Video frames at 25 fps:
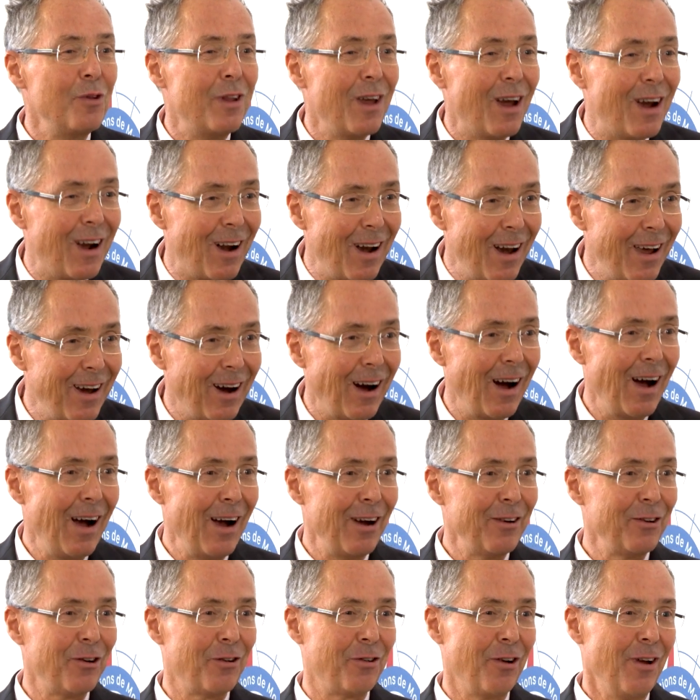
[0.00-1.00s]

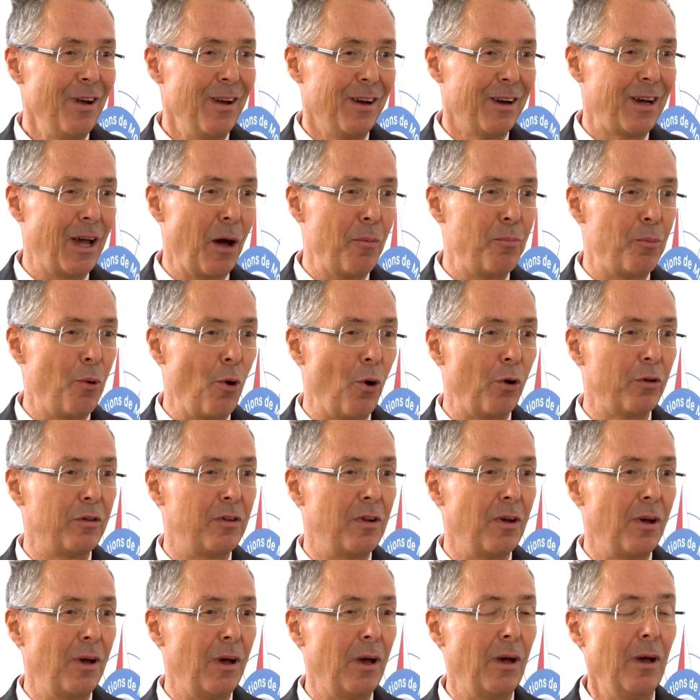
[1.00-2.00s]
d'éclairage
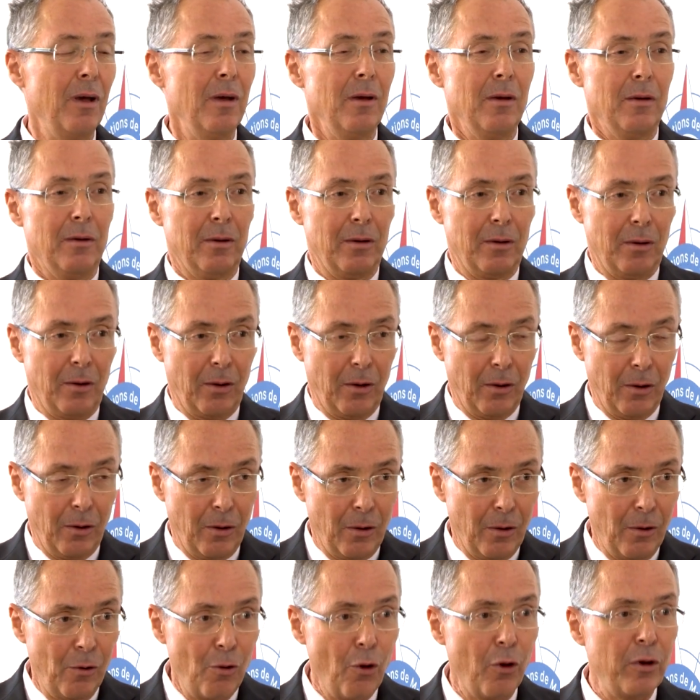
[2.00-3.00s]
qu'apportait
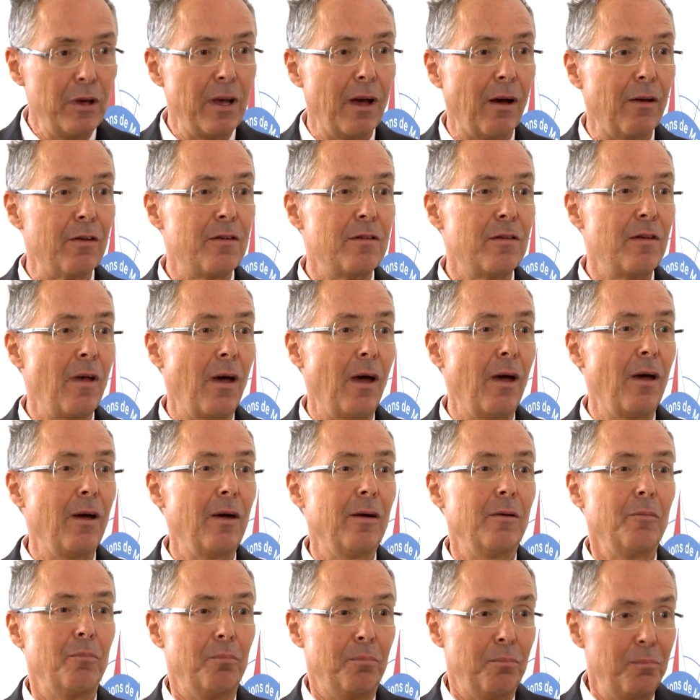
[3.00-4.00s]
euh, le
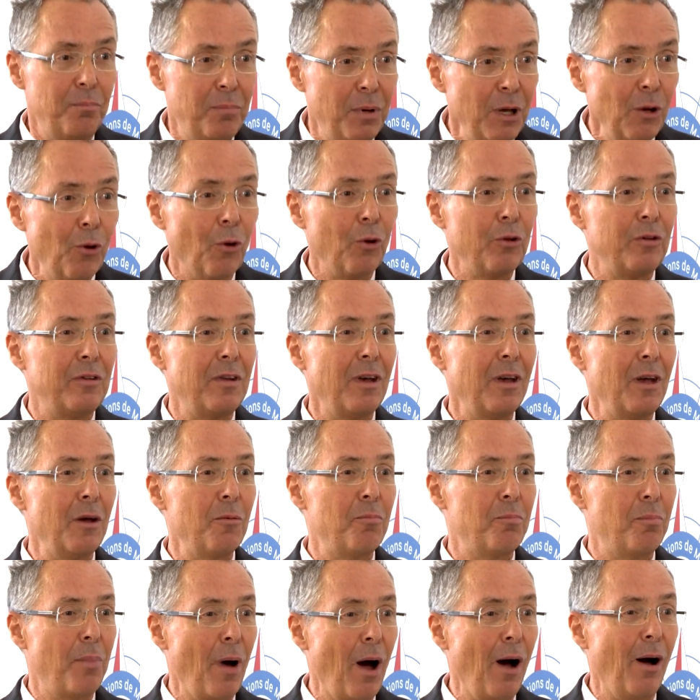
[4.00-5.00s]
Yersin piloté
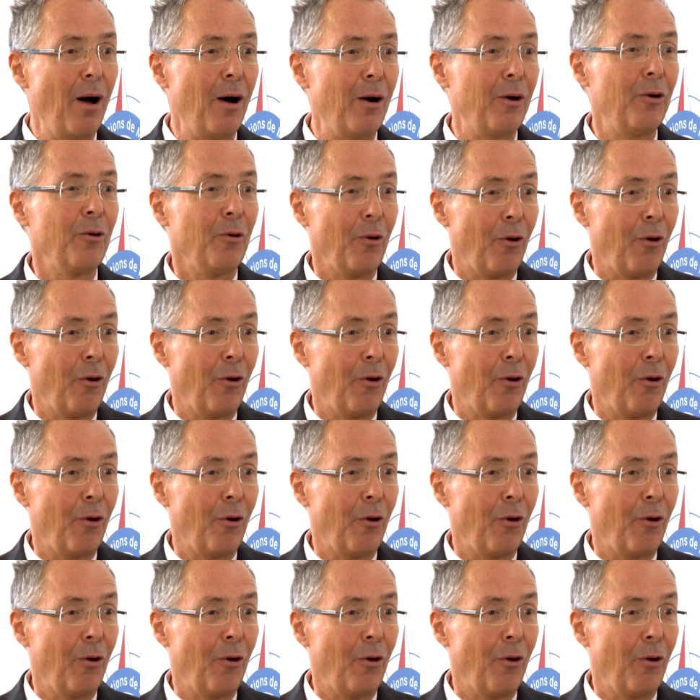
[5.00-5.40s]
par